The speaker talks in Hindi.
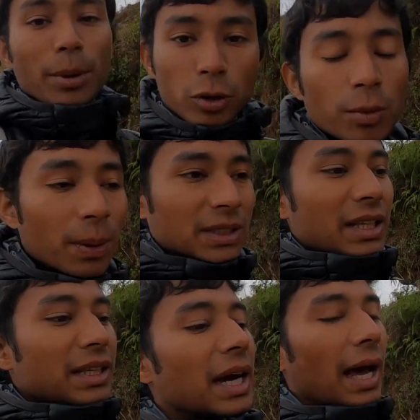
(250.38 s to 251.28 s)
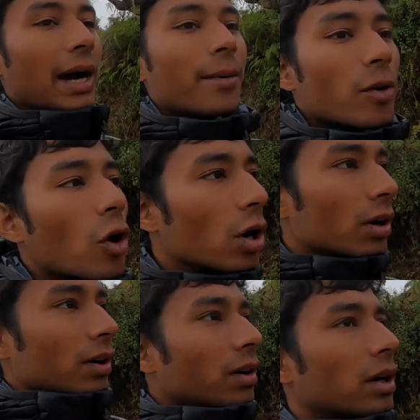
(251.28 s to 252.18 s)
बिल्कुल पसंद नहीं आया
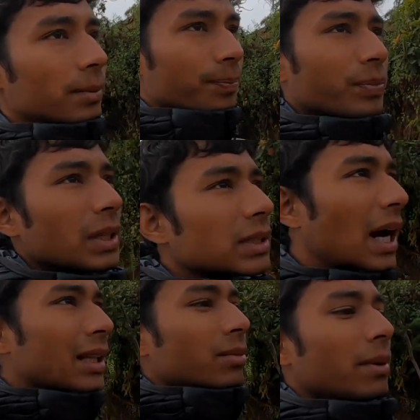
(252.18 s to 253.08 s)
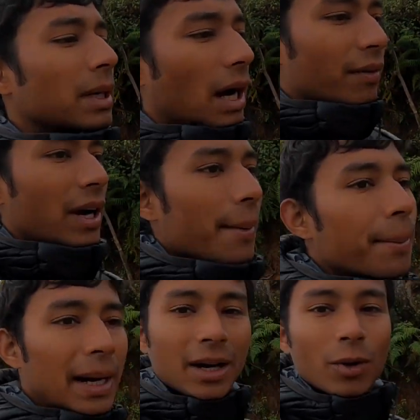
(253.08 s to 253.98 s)
और साथ में मैं काफ़ी
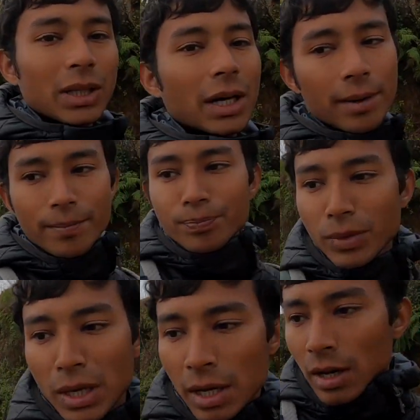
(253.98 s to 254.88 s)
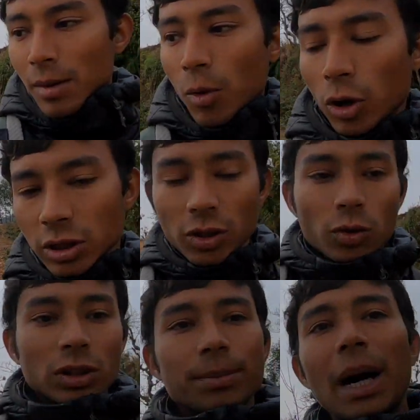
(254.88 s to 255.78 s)
टाइम बैठा हुआ था बहुत से
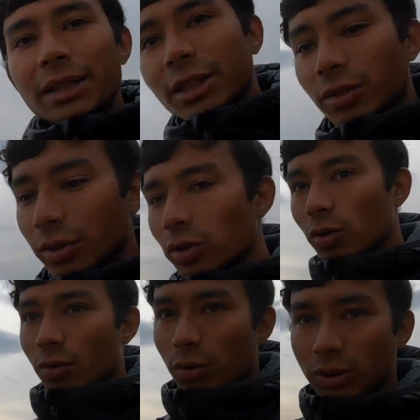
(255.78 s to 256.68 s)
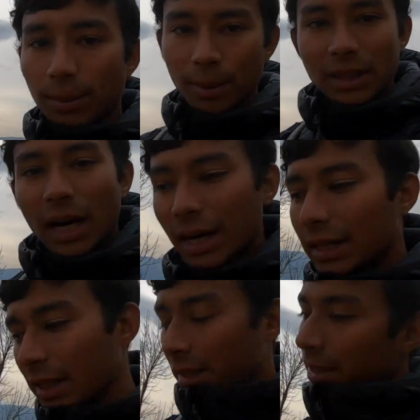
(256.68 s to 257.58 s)
लोगों से बातचीत हुई तो सब बता
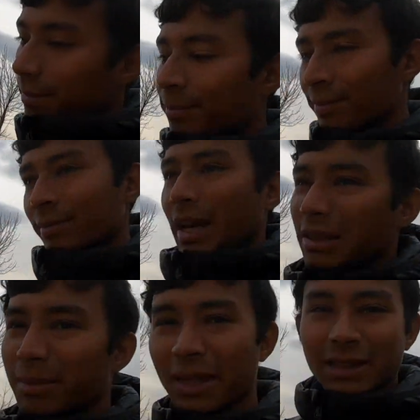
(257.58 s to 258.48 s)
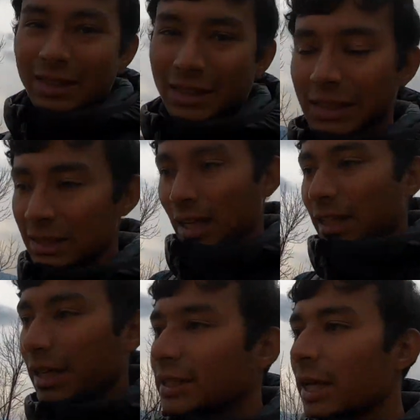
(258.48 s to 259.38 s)
रहे थे कि एक्सपीरियंस
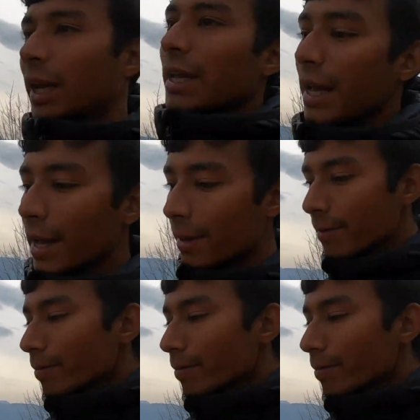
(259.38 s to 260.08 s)
ज़्यादा अच्छा नहीं है